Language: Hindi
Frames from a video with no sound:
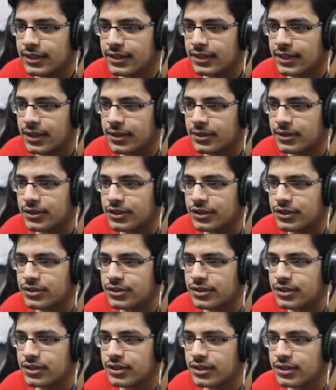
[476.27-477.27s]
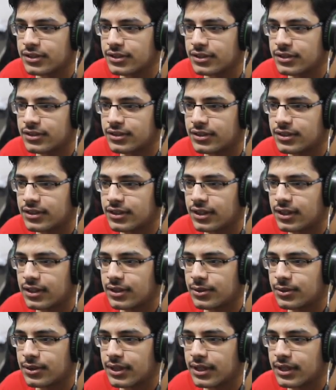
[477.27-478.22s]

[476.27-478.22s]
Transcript: यार नीचे ना दिल तो